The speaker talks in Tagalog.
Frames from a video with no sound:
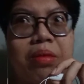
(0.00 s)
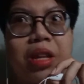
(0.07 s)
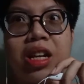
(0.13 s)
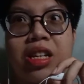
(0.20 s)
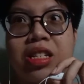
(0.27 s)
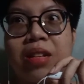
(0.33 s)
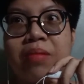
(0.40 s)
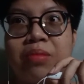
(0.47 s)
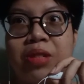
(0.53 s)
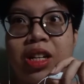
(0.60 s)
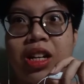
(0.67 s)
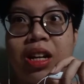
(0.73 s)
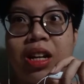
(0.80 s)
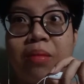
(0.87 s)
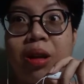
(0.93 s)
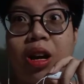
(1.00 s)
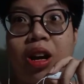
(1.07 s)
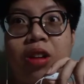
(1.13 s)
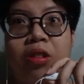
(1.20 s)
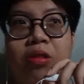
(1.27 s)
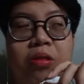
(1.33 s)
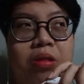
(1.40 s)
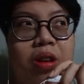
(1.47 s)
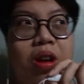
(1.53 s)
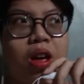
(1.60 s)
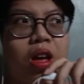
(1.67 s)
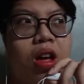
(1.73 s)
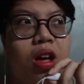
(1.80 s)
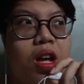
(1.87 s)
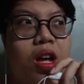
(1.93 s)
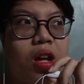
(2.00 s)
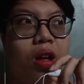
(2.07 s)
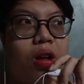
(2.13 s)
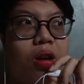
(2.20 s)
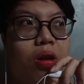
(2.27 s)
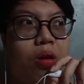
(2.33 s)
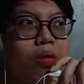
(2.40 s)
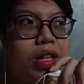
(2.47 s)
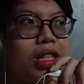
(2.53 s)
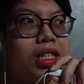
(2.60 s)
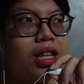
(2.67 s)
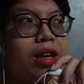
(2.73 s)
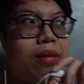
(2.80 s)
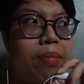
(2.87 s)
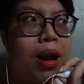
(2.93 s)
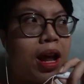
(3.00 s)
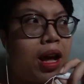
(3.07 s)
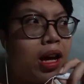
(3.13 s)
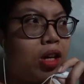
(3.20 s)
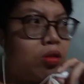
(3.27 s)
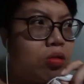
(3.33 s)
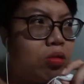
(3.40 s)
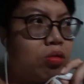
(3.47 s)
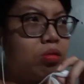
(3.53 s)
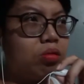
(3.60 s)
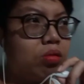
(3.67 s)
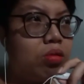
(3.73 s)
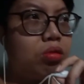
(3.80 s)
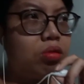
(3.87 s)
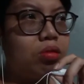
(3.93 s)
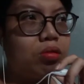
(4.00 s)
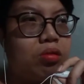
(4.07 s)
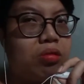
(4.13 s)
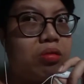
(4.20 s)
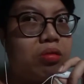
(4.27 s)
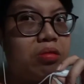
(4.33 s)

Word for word: next subject namin ngayon. Wednesday pala ngayon. So,